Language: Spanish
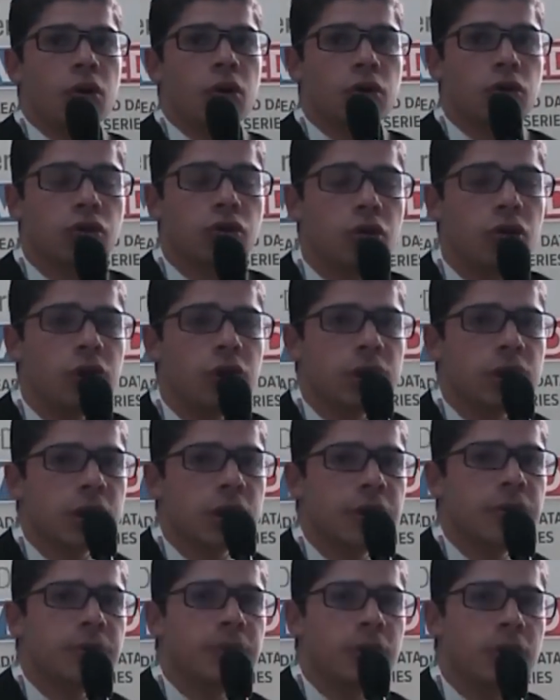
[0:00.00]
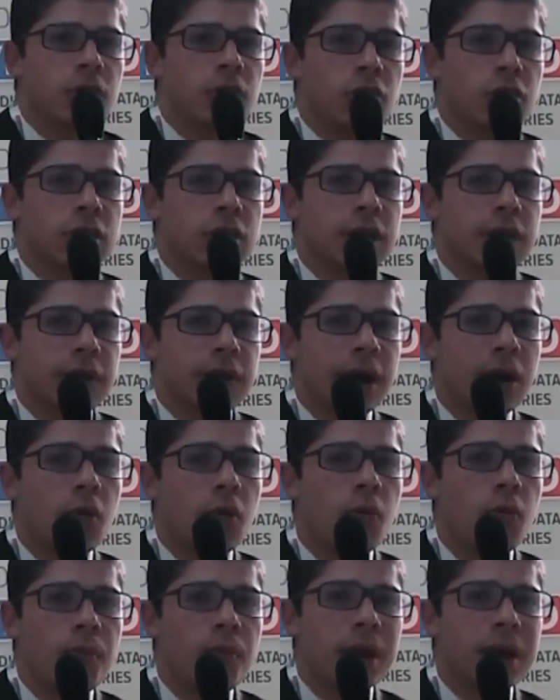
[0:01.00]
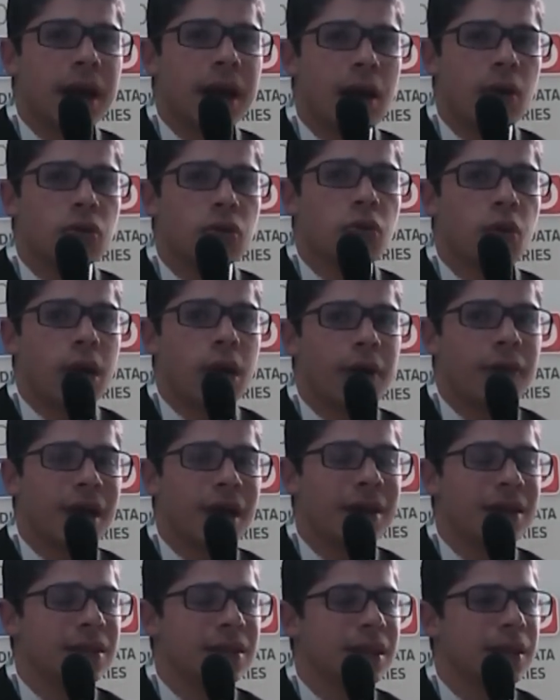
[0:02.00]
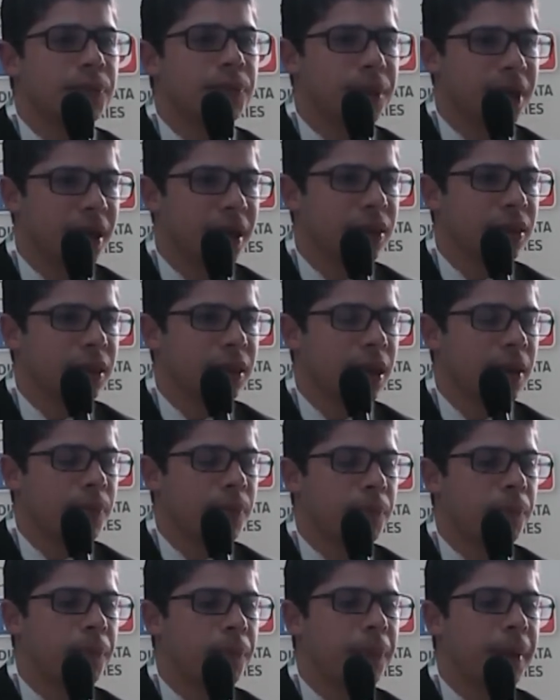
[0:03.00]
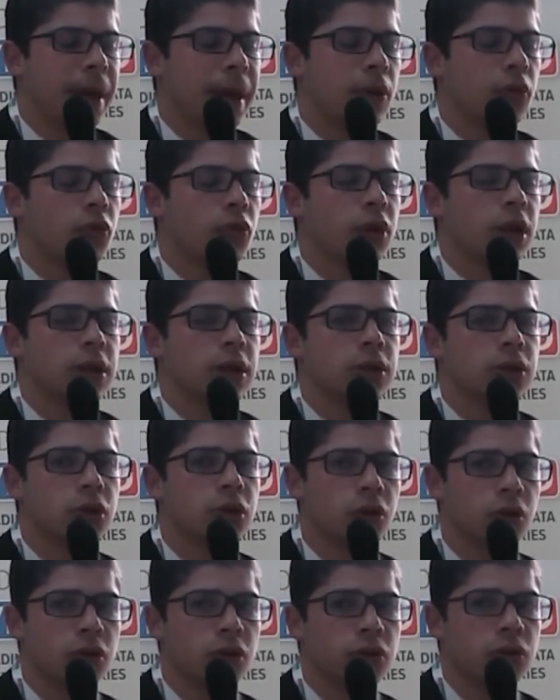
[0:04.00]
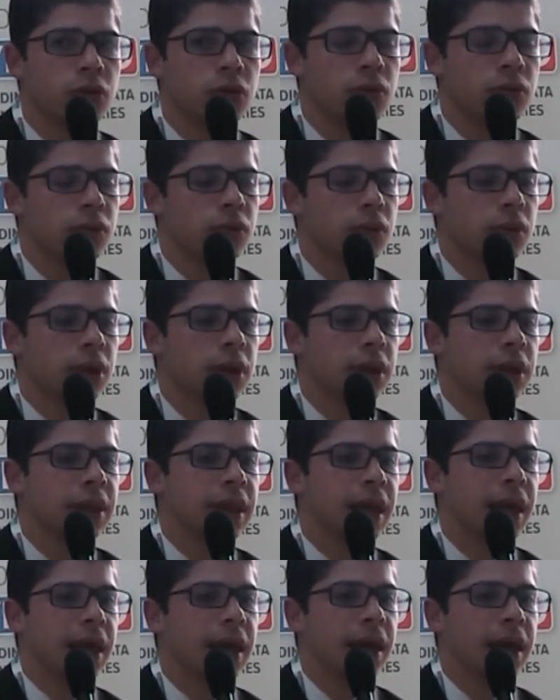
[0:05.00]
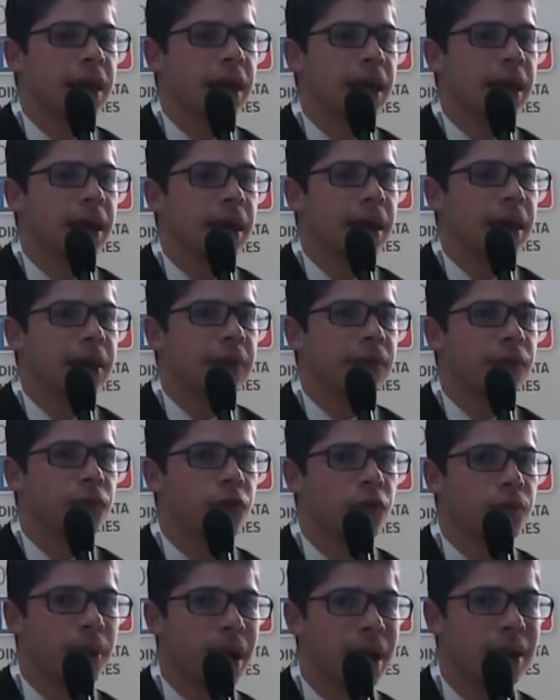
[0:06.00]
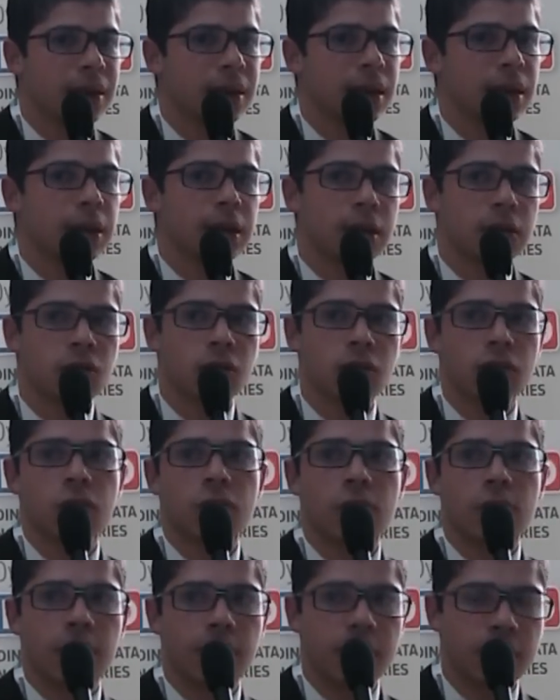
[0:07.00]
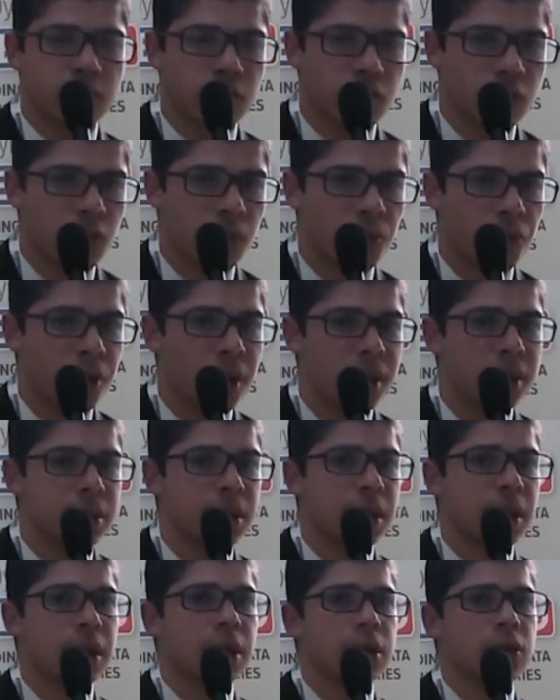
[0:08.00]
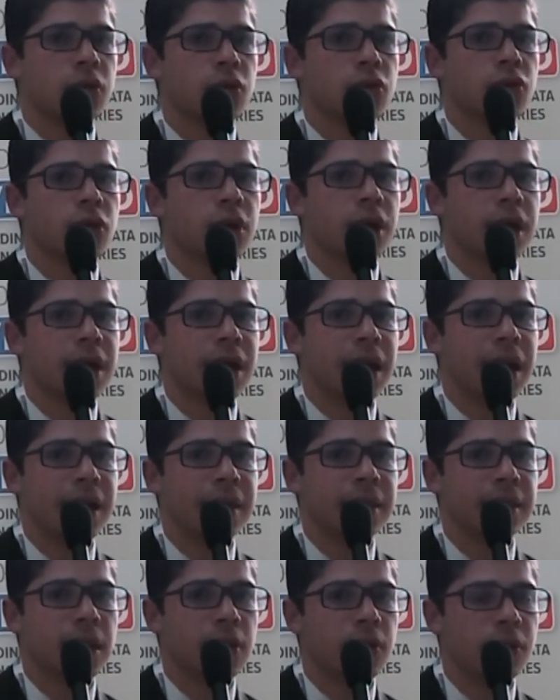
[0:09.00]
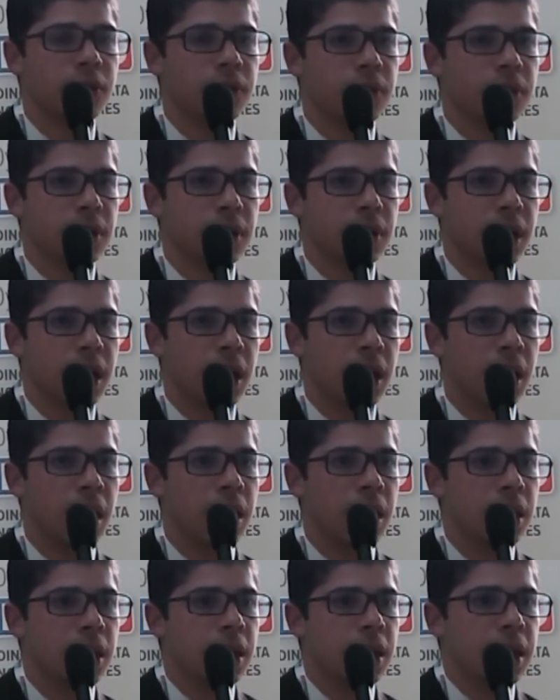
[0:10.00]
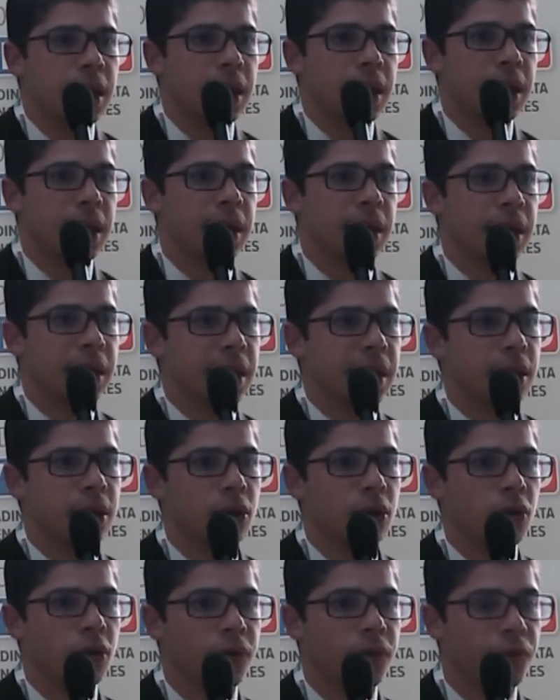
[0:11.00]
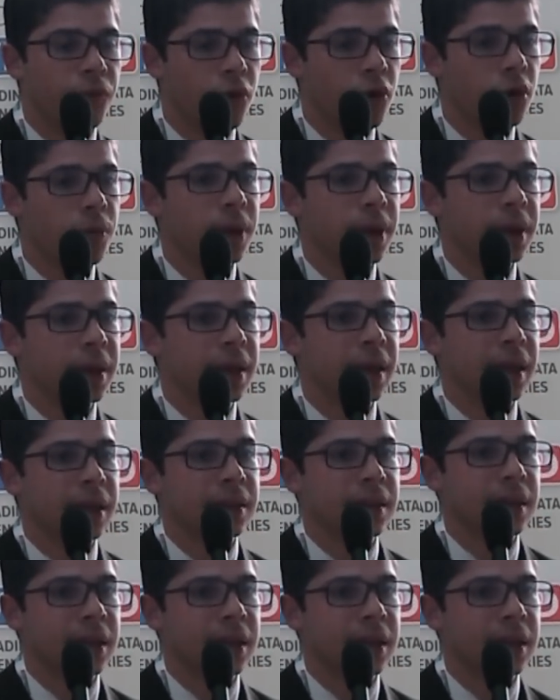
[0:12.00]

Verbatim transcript: Yo lo, lo describiría como un mercado todavía incipiente, pero deseoso de informarse, deseoso de eventos como este, deseoso de que la gente lo, eh, lo informe y les,